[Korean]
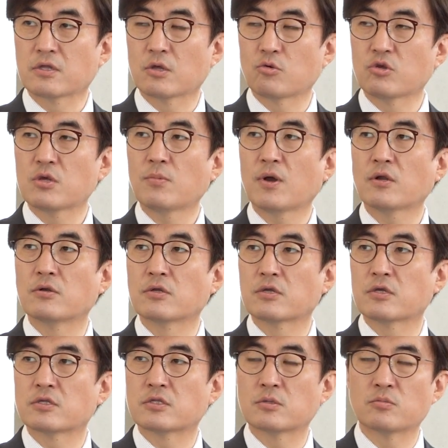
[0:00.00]
느끼고 희망을
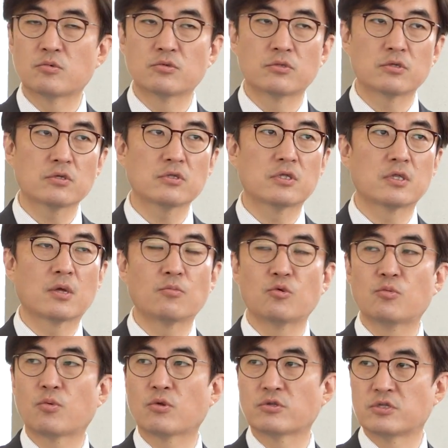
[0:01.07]
느끼시는 분들은 이재명
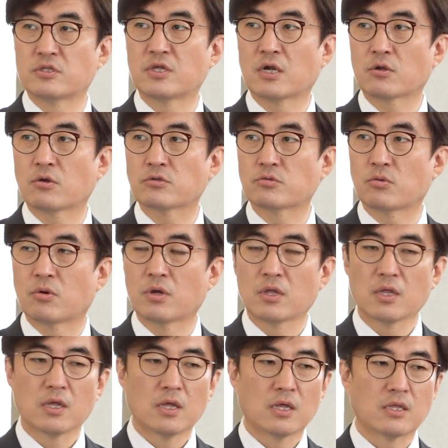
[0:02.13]
후보를 지지할 것이고,
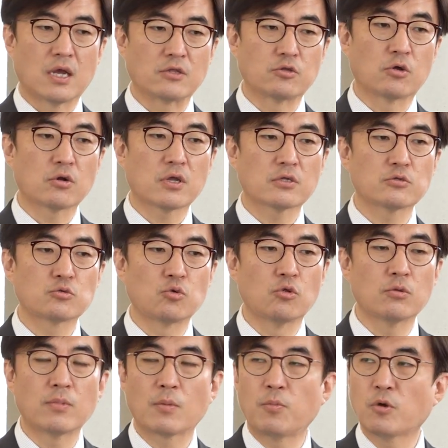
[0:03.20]
야 저렇게 해서
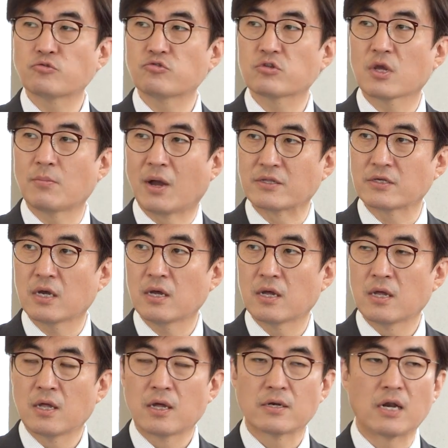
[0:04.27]
돈을 막 퍼주는 게 맞아?
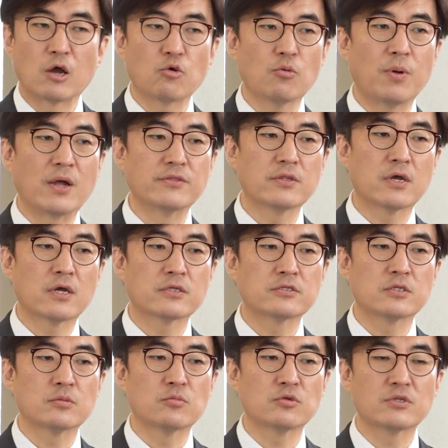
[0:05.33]
라고
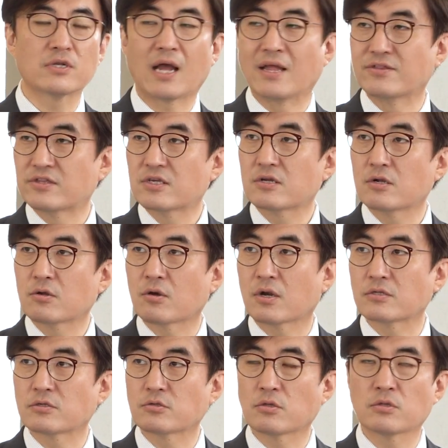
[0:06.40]
반대하시는 분들은 안 찍을
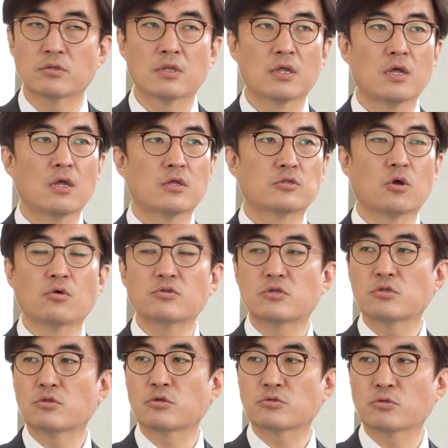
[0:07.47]
거라서 저는
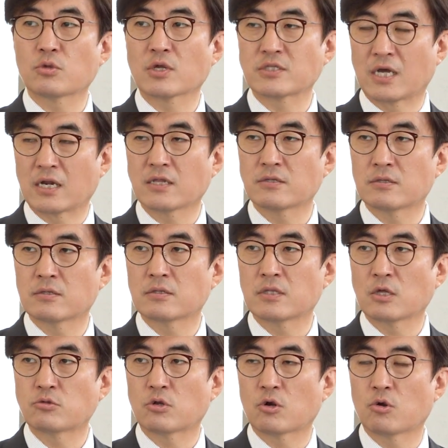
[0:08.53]
정치인으로서는 되게 잘한
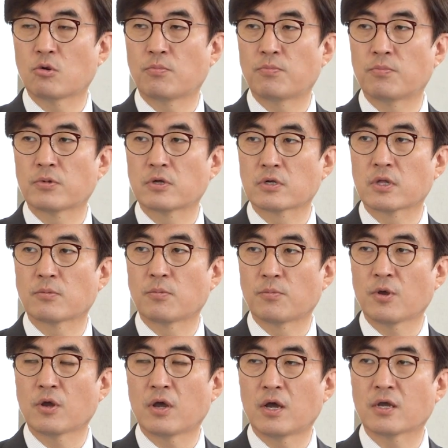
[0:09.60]
태도라고 그렇게
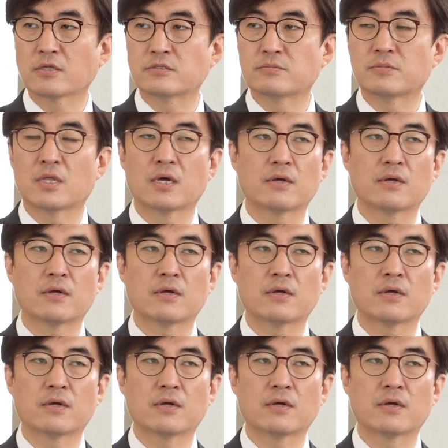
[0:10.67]
평가하겠습니다.